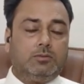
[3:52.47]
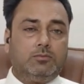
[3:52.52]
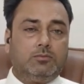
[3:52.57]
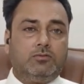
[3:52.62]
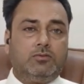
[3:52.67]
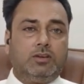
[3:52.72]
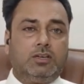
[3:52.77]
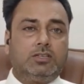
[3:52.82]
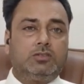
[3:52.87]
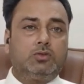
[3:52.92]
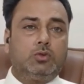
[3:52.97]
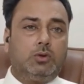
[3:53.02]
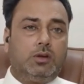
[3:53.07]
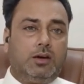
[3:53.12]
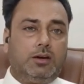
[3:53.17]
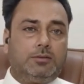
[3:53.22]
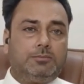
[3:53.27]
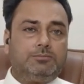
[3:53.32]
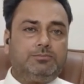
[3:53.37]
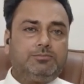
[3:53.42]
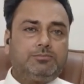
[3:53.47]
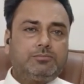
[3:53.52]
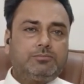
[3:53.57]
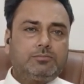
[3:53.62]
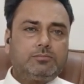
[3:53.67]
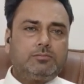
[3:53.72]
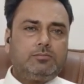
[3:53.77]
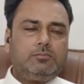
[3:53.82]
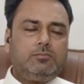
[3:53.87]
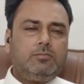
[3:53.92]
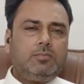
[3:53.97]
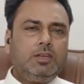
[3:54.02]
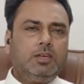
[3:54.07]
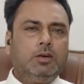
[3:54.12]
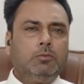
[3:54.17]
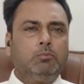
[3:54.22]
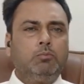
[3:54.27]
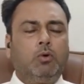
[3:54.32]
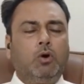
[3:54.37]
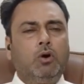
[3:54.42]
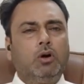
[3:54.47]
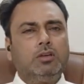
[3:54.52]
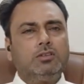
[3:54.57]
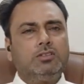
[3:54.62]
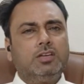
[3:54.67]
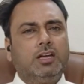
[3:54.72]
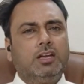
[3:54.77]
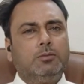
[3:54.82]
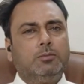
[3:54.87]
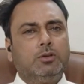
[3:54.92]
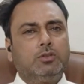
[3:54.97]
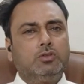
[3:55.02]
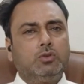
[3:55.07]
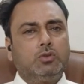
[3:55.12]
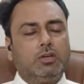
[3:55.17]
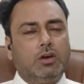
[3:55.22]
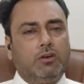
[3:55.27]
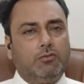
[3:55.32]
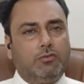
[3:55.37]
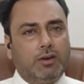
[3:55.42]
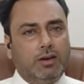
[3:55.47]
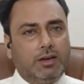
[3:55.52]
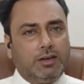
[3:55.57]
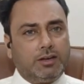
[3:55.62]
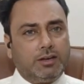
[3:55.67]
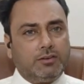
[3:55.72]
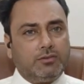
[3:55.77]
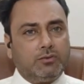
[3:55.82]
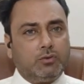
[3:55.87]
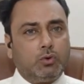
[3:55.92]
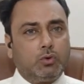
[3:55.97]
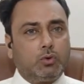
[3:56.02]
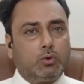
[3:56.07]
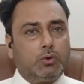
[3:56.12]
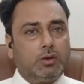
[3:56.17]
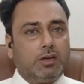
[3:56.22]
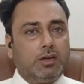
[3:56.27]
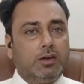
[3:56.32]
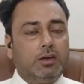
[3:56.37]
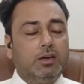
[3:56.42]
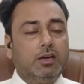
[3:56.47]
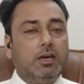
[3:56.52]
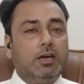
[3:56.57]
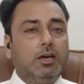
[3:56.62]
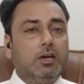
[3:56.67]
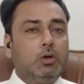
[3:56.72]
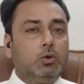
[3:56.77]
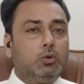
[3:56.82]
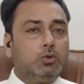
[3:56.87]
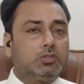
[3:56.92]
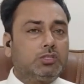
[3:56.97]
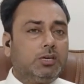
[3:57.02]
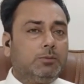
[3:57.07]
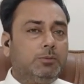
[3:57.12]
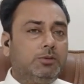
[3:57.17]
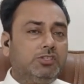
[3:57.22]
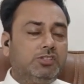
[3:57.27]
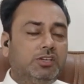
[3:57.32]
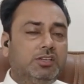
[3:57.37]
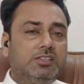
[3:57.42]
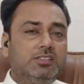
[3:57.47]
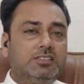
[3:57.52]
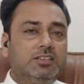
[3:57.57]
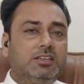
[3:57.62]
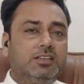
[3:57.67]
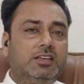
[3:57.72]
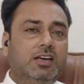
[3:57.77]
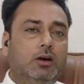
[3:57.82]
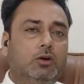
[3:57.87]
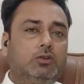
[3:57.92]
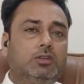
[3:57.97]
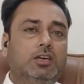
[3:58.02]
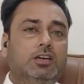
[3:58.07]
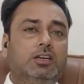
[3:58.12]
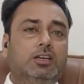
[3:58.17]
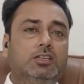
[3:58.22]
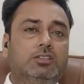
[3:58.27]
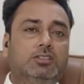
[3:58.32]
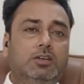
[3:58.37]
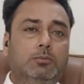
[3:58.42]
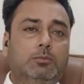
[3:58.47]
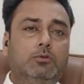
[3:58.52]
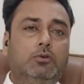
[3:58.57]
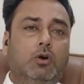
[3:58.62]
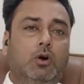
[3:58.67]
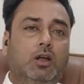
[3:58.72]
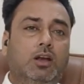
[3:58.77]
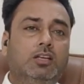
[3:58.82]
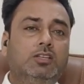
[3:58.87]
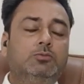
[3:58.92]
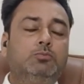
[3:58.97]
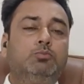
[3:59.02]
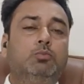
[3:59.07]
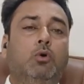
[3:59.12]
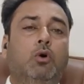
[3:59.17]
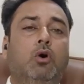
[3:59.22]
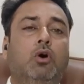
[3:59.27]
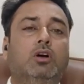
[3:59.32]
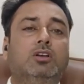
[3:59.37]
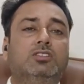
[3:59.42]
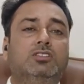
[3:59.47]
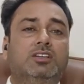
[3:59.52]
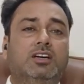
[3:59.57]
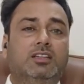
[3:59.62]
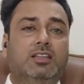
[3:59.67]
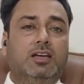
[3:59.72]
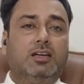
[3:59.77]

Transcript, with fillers: वर्ड सुना कि बहुत सारे बच्चों के ऑफर लेटर रिवोक हो रहे हैं उसके पीछे रीज़न क्या होता है कि जब कॉलेज बहुत ज़्यादा